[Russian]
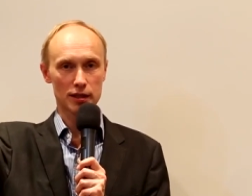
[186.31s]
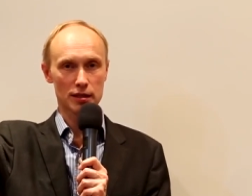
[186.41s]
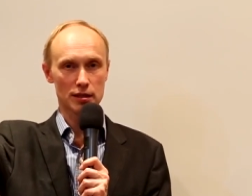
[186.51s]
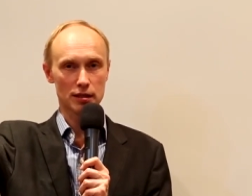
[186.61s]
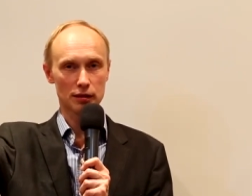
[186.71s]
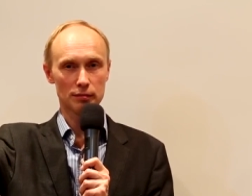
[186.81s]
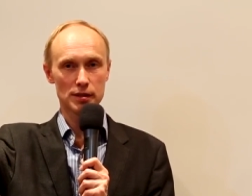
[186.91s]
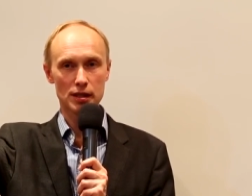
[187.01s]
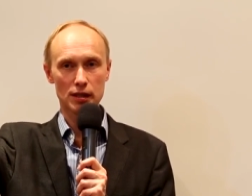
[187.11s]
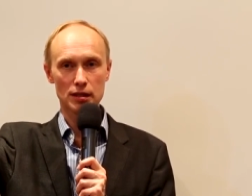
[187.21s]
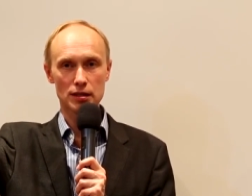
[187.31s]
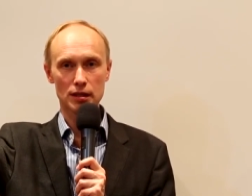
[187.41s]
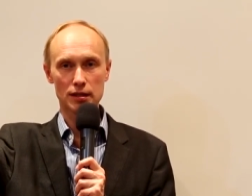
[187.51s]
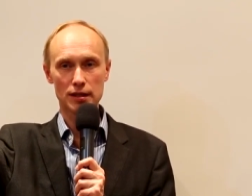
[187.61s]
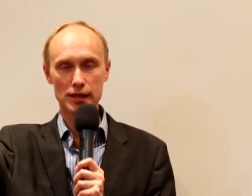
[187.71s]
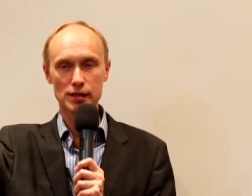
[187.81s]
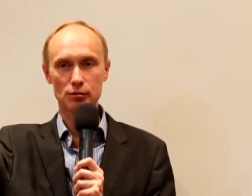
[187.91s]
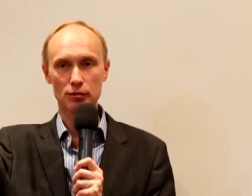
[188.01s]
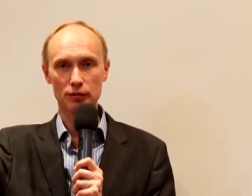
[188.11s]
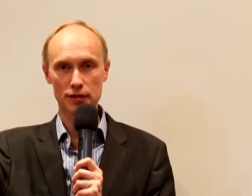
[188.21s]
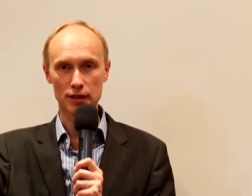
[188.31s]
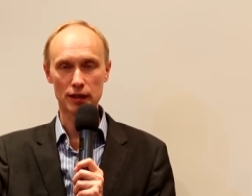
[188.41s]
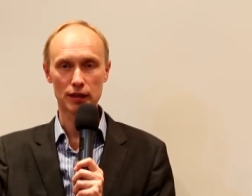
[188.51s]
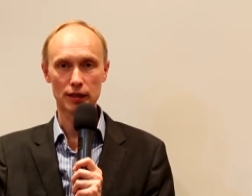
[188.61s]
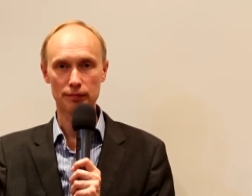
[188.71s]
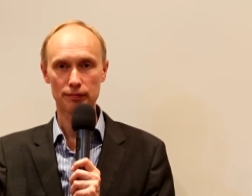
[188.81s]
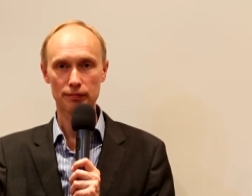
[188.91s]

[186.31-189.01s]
Вот эти силы бескорыстия действуют во Вселенной.